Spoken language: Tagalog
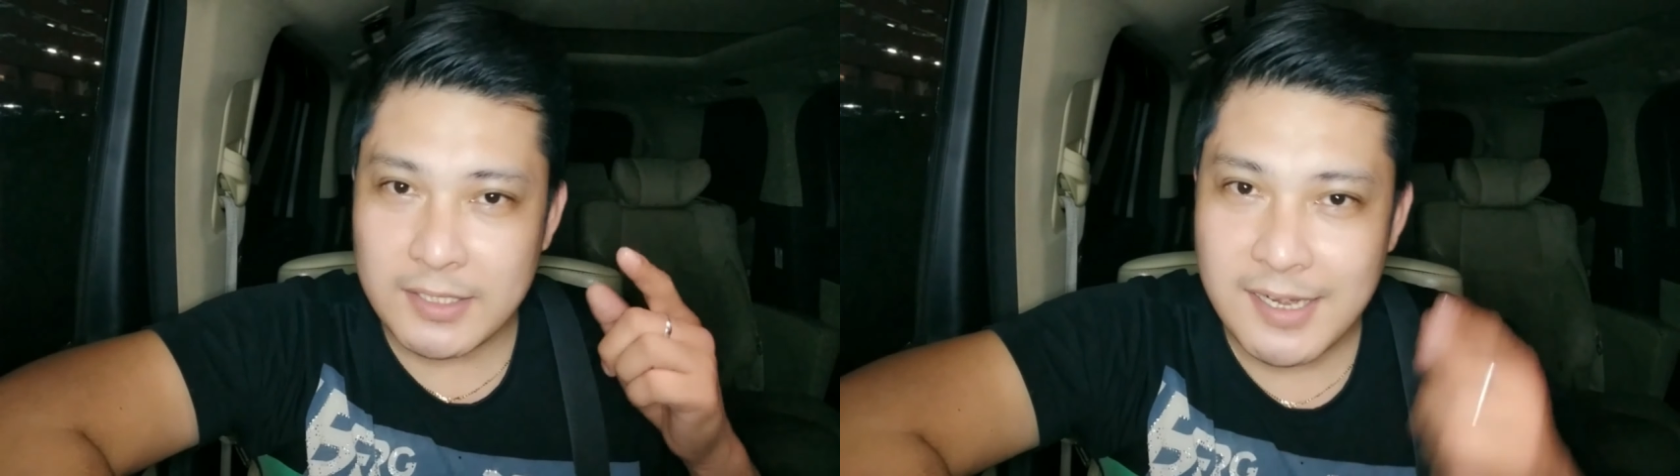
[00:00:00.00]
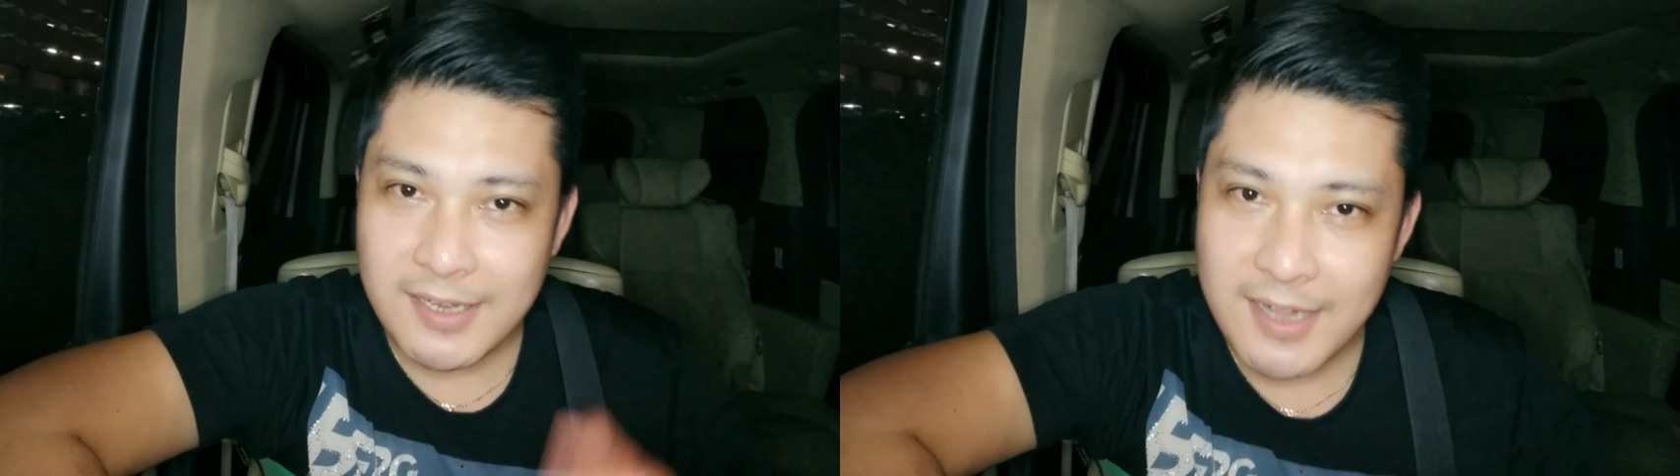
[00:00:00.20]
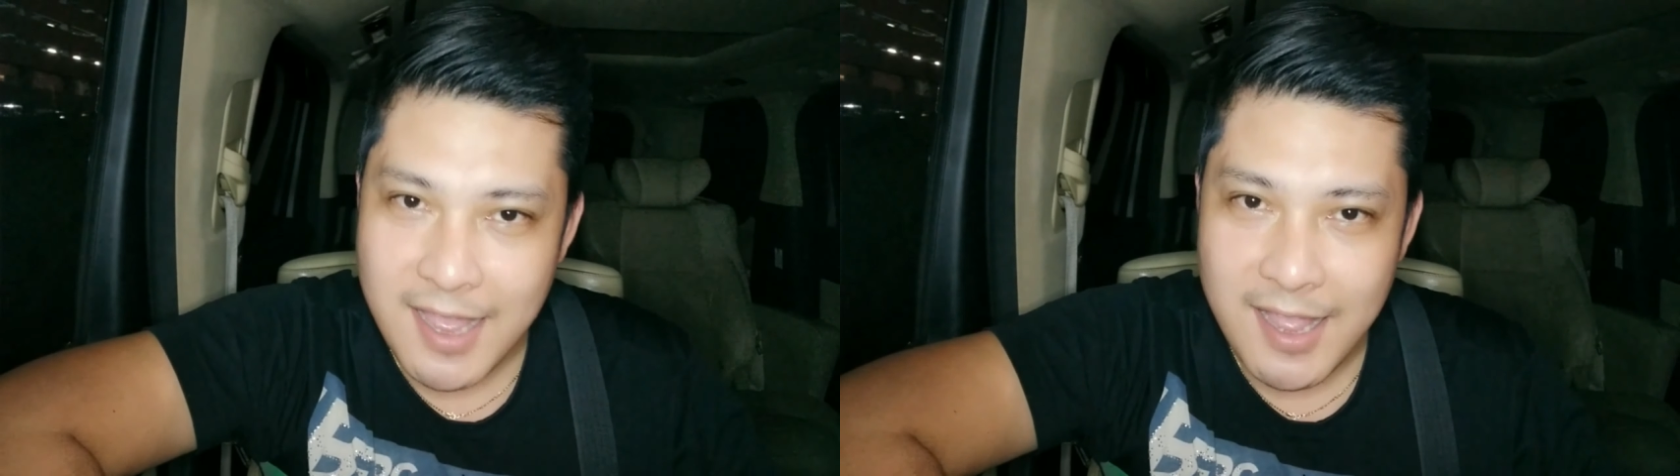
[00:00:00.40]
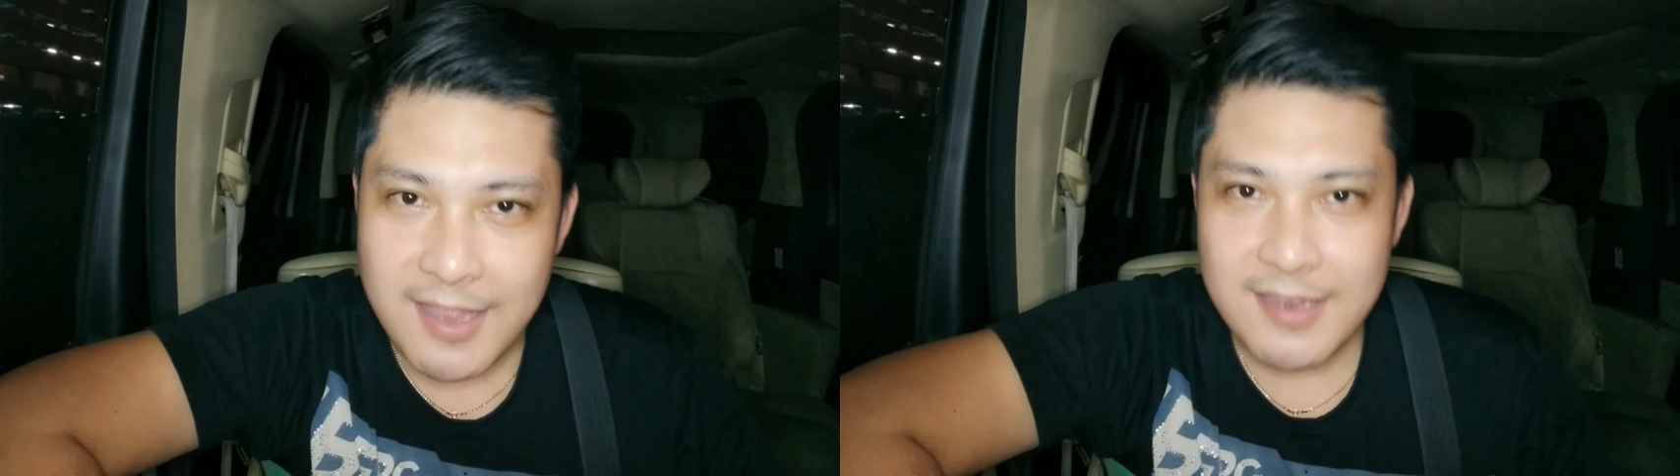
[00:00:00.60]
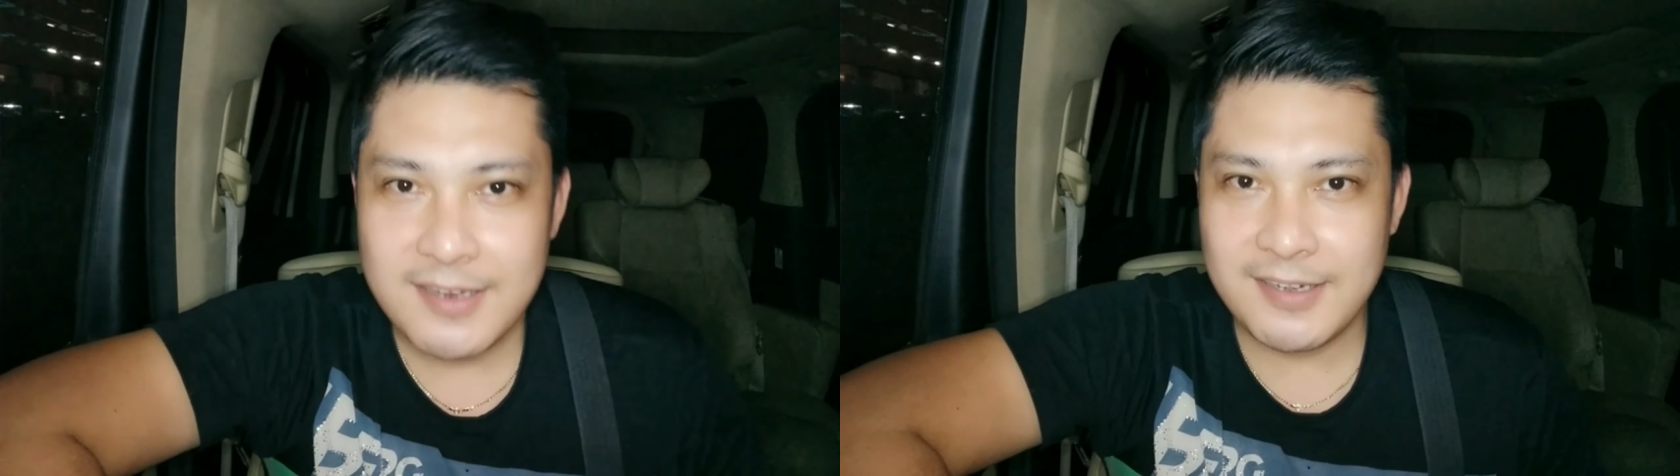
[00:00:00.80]
kanila
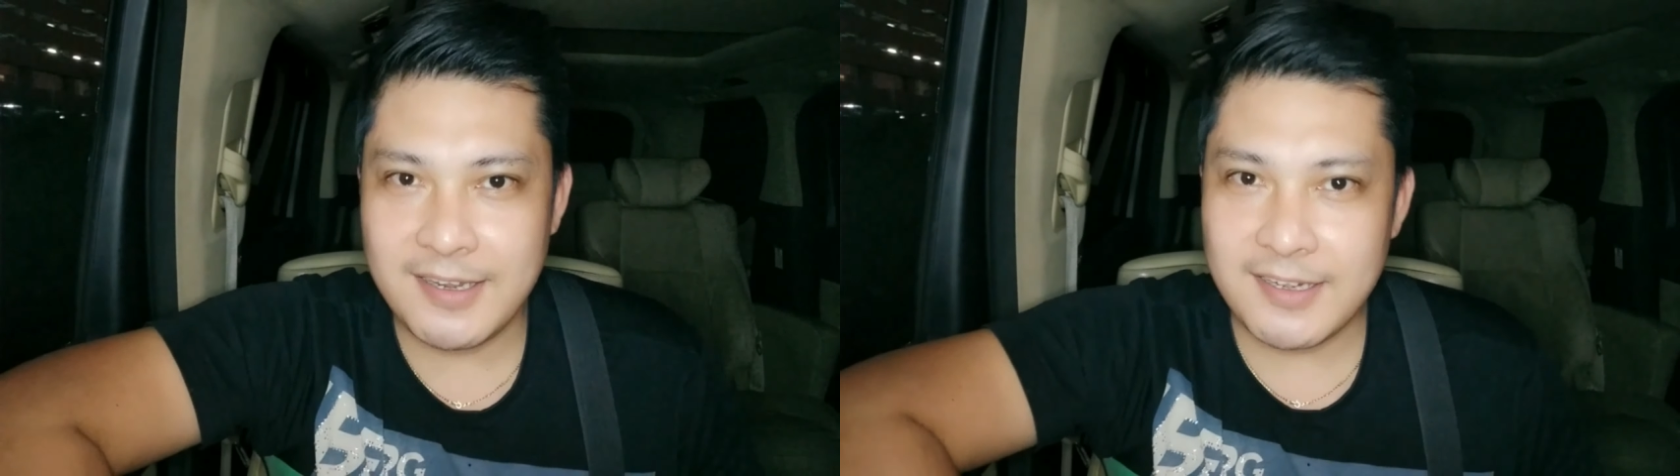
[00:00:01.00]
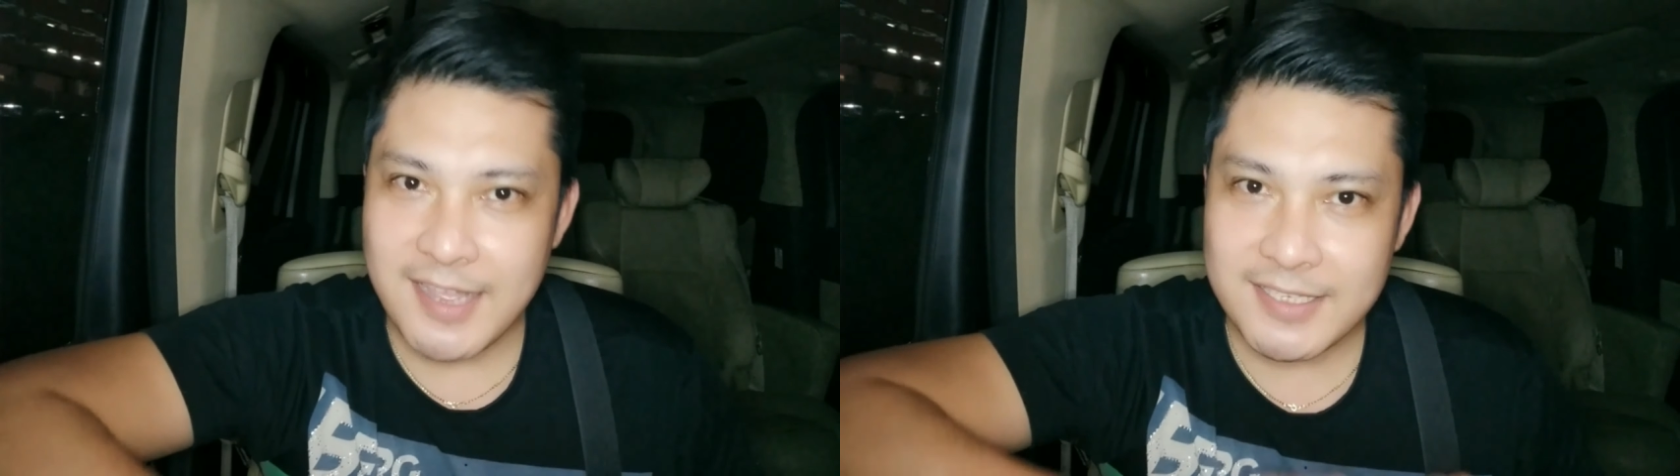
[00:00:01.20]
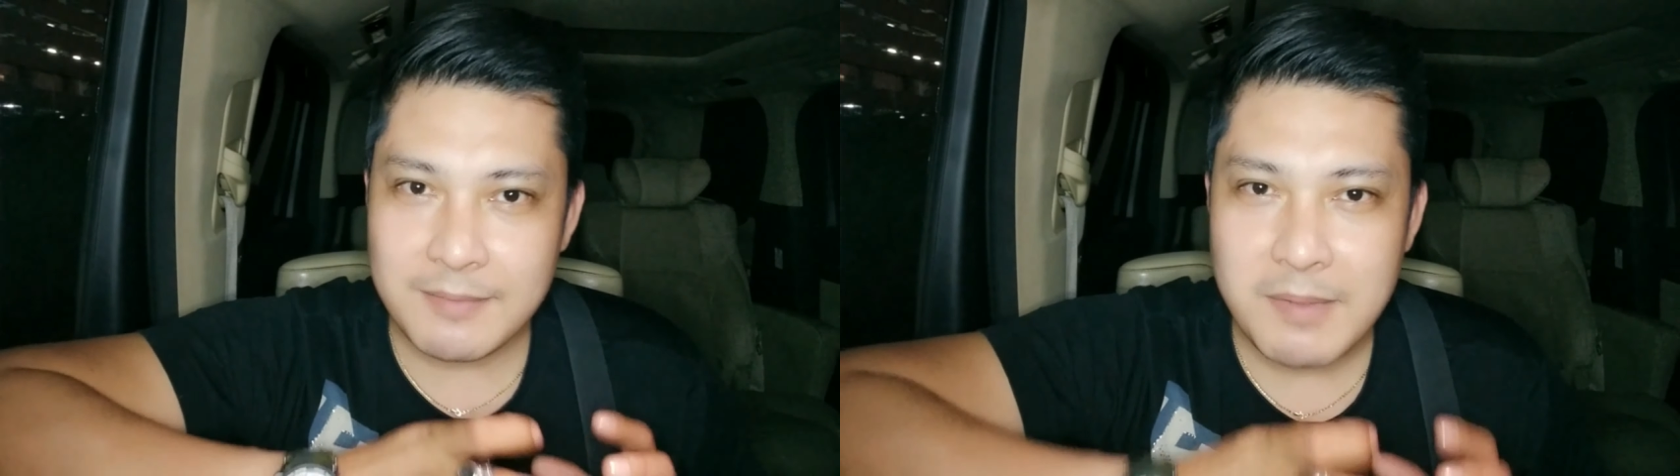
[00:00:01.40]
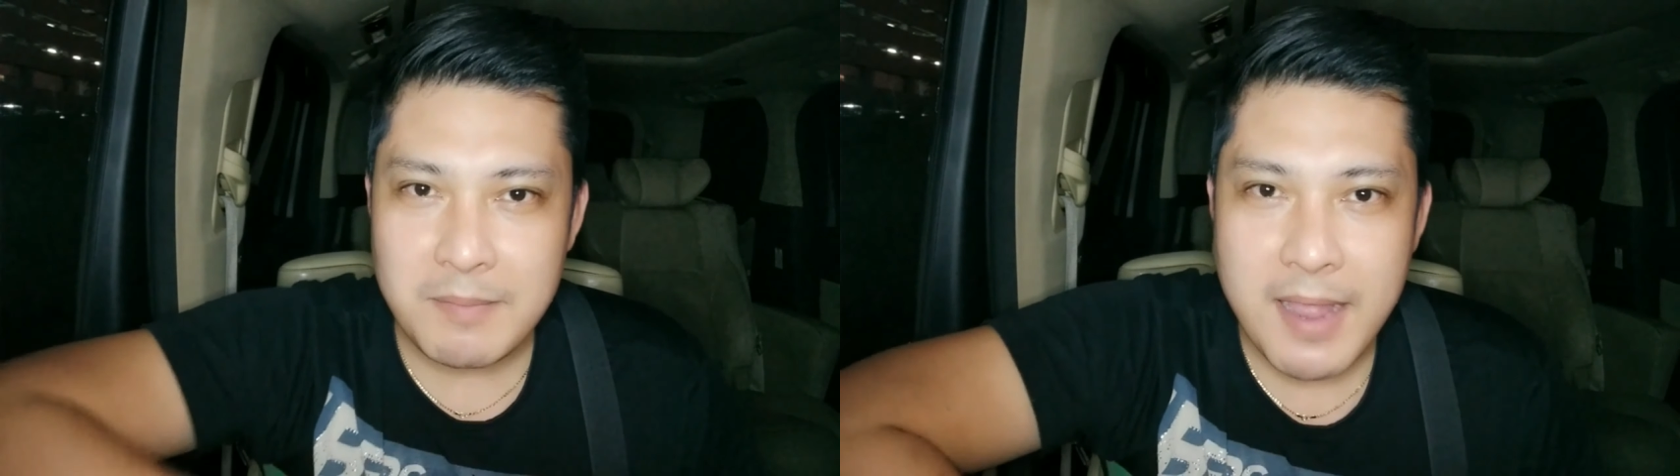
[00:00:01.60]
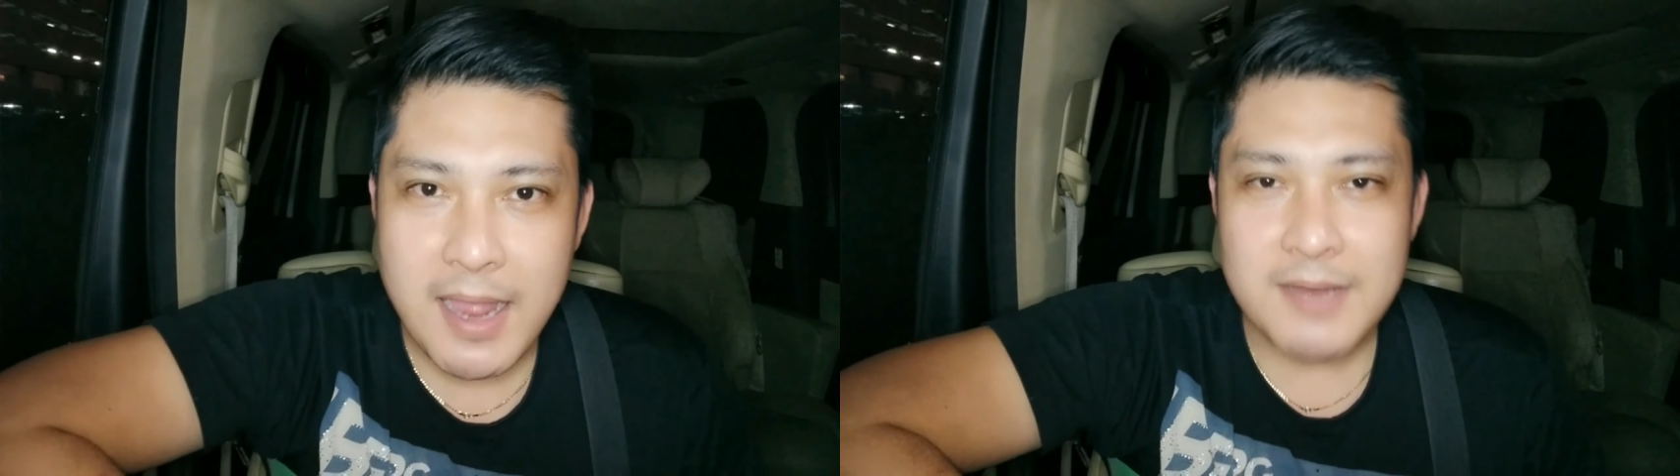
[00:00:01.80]
na nasa
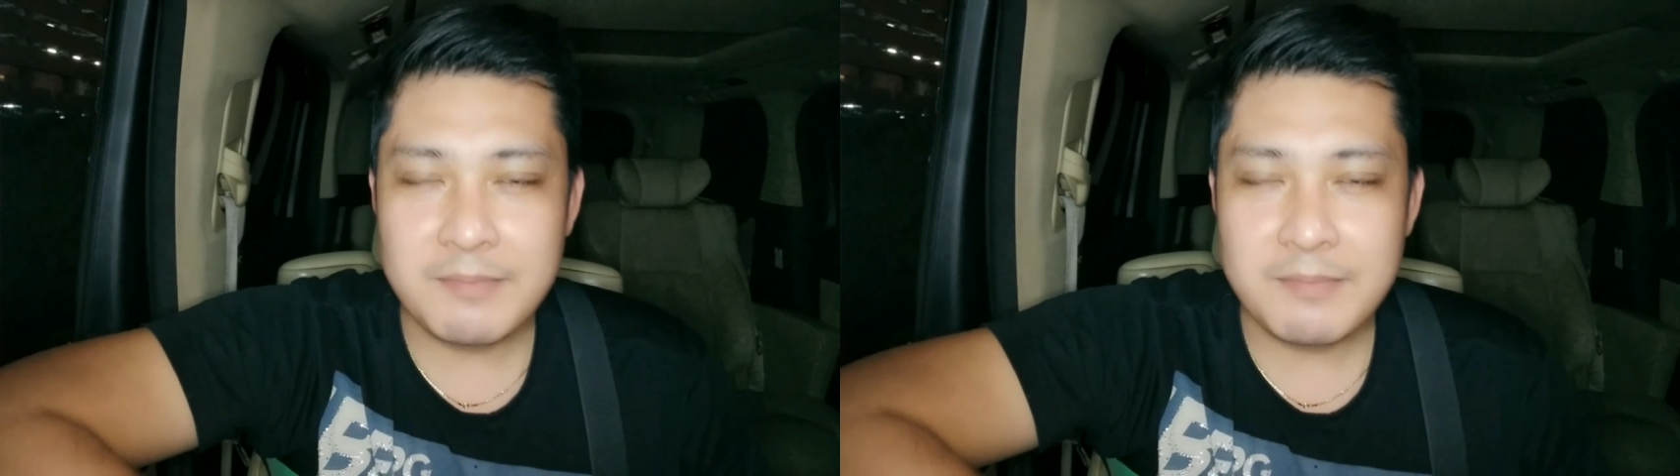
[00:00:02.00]
baba.